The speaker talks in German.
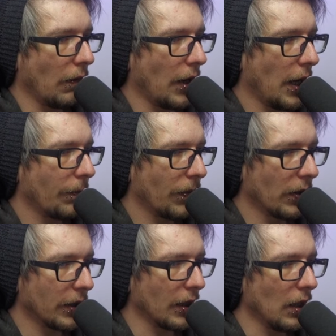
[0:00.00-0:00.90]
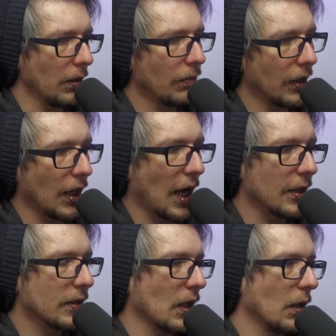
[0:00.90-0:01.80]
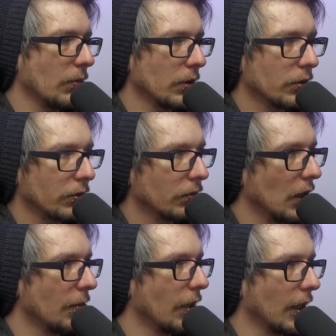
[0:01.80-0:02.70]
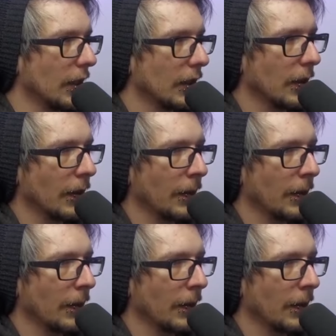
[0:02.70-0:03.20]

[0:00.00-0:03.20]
Ja, okay. Ja, immerhin alle Cyborgs. Immerhin.